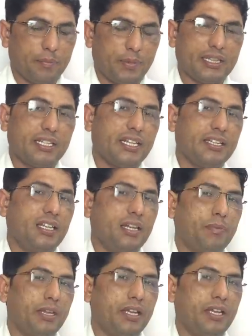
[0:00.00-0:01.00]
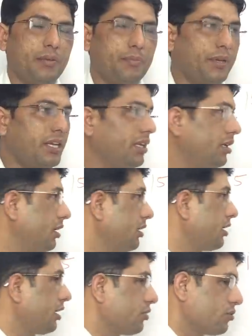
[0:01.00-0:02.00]
पंद्रह दिन में मैंने
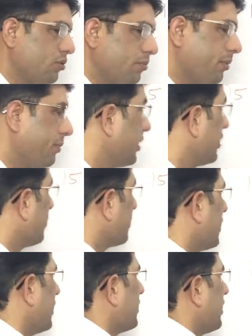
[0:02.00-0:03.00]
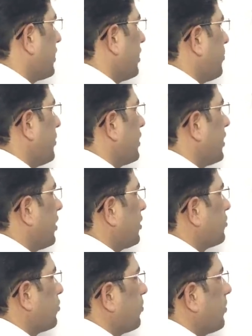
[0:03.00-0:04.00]
ग्यारह सौ रुपये मैंने ये बताया था कि अपन ग्यारह
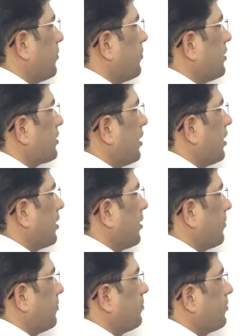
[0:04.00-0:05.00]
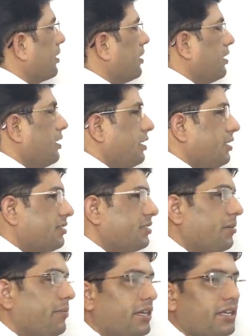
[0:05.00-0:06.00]
सौ रुपये फीस लेंगे
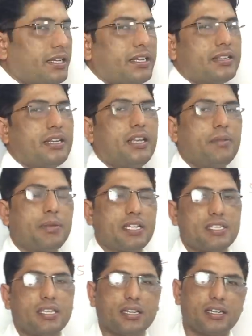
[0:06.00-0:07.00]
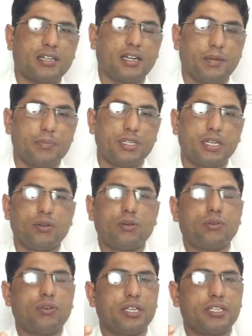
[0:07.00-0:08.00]
इससे मैंने कितने पैसे अब तक
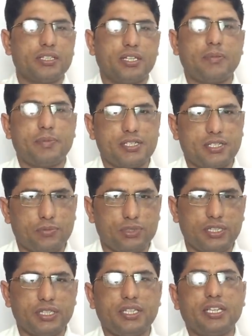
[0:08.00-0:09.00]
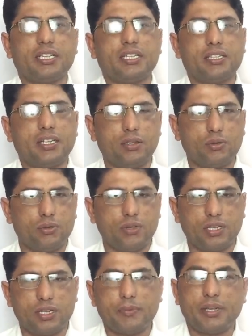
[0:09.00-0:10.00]
लोगों ने कितने पैसे मुझे दिए कितने लोगों
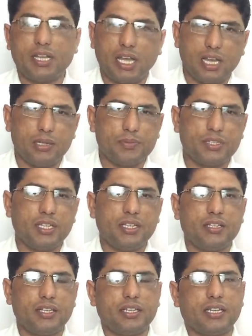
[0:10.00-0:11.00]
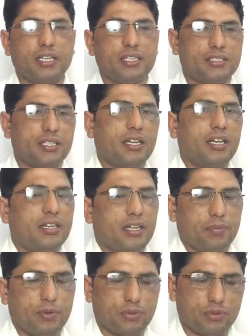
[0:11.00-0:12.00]
ने की मैंने हेल्प की ठीक है इससे
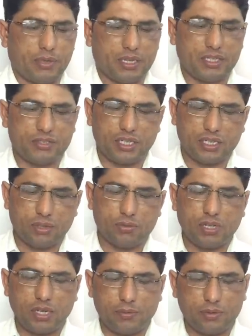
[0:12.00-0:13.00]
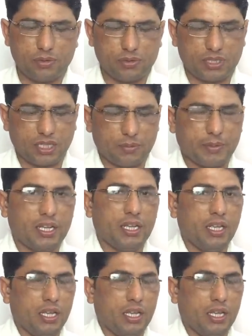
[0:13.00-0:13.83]
रिलेटेड मैं कुछ बातें शेयर करूंगा आप लोगों के साथ में